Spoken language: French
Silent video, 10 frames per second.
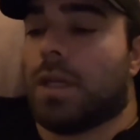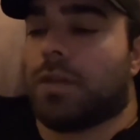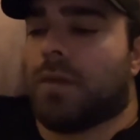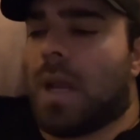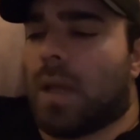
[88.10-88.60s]

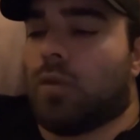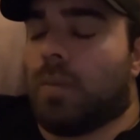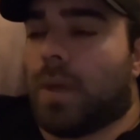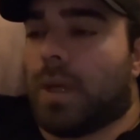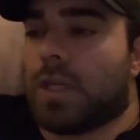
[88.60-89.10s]
je vais la
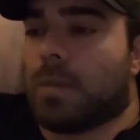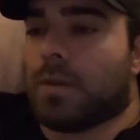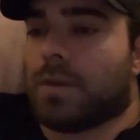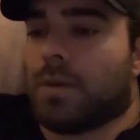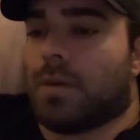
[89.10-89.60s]
récupérer, je
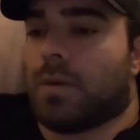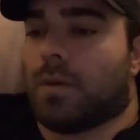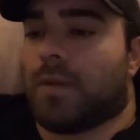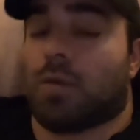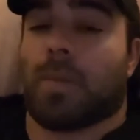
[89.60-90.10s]
pense. Euh, de
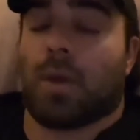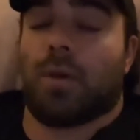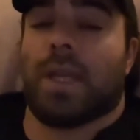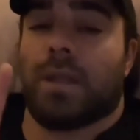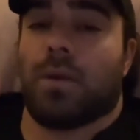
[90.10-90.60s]
toute façon, après,
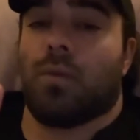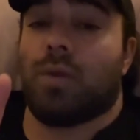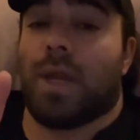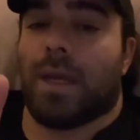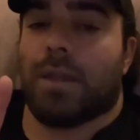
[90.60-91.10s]
le gagnant
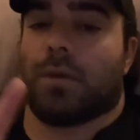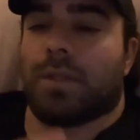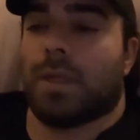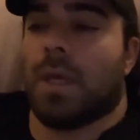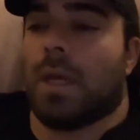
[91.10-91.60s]
ou la gagnante